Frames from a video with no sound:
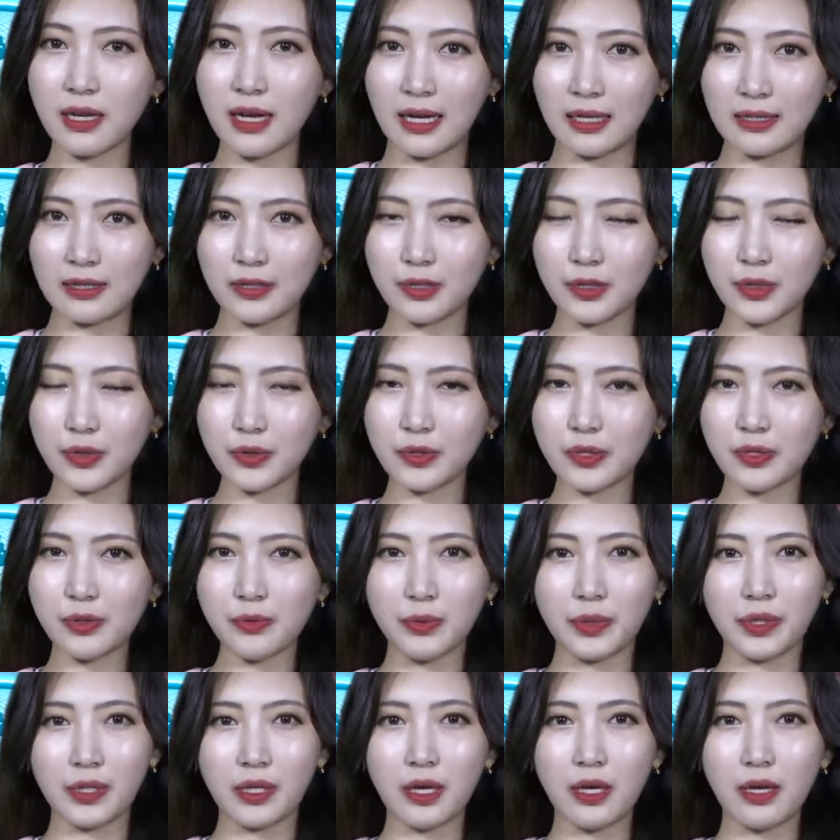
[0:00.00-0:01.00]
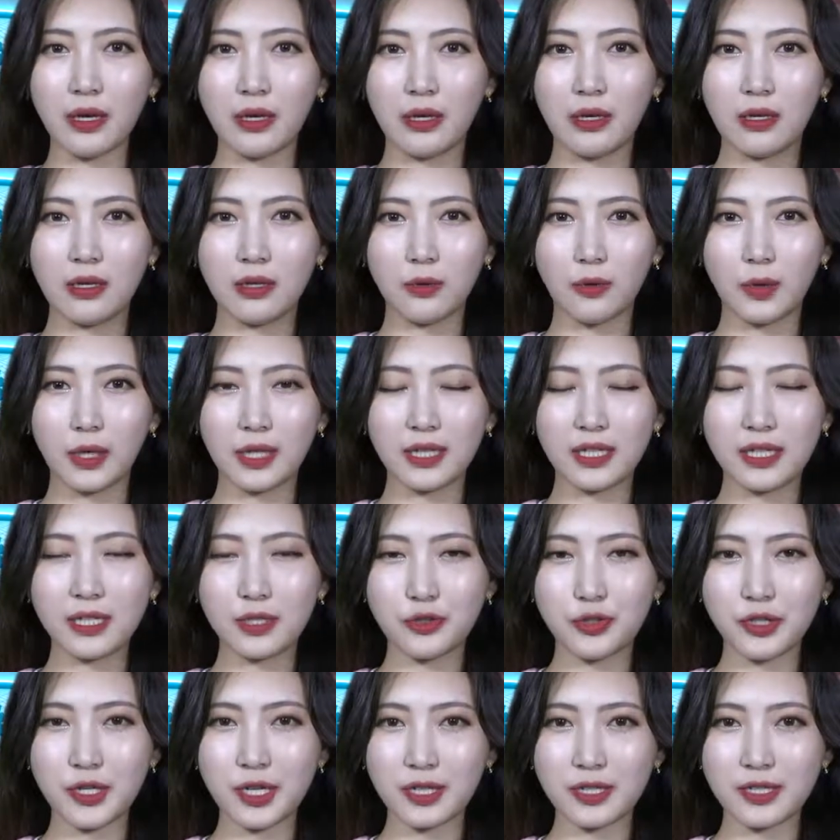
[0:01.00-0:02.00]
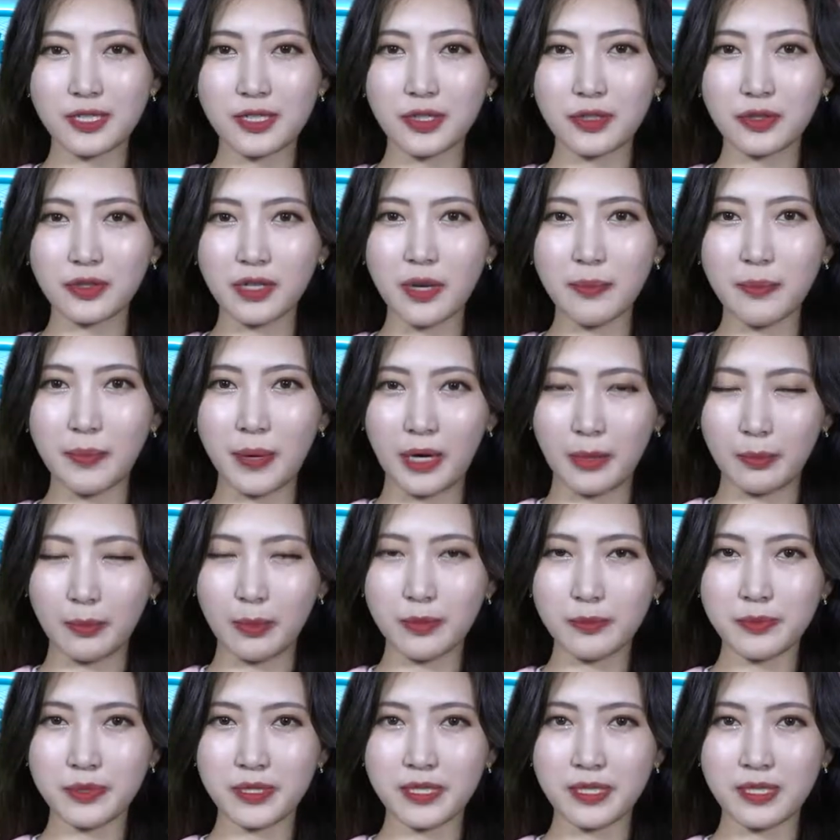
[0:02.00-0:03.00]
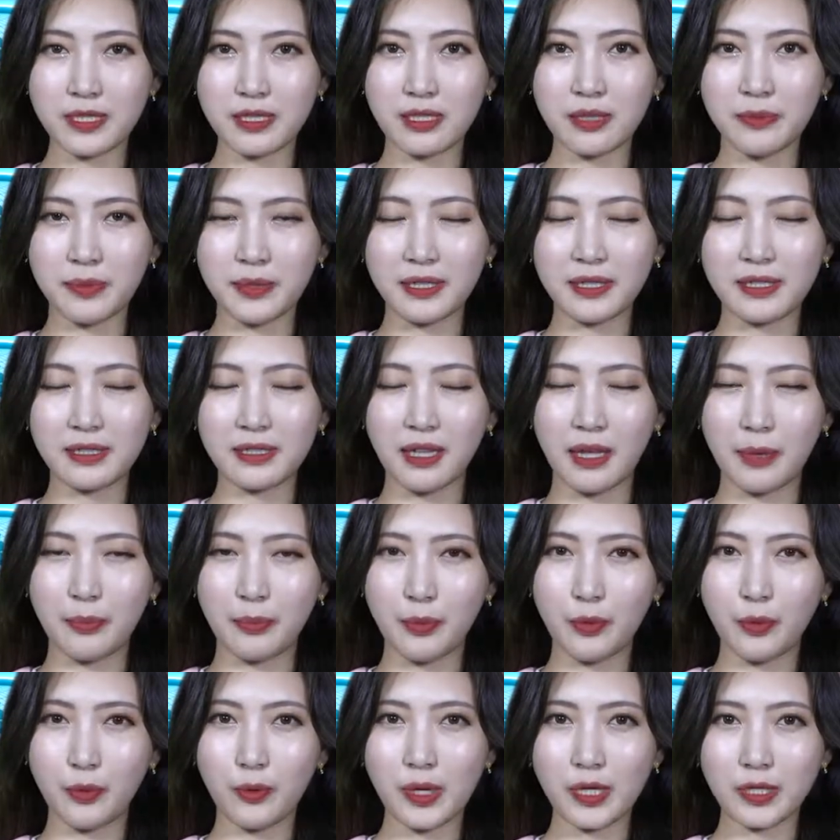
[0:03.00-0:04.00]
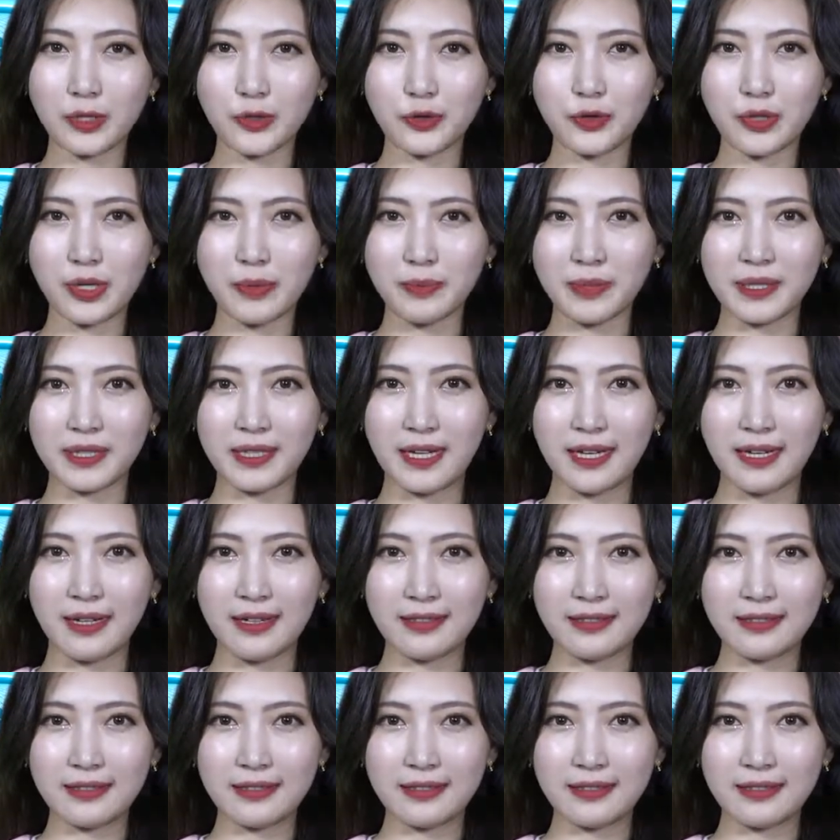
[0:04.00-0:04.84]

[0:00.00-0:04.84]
안전을 위해 관내 취약 지역의 방범 CCTV를 대폭 확충합니다.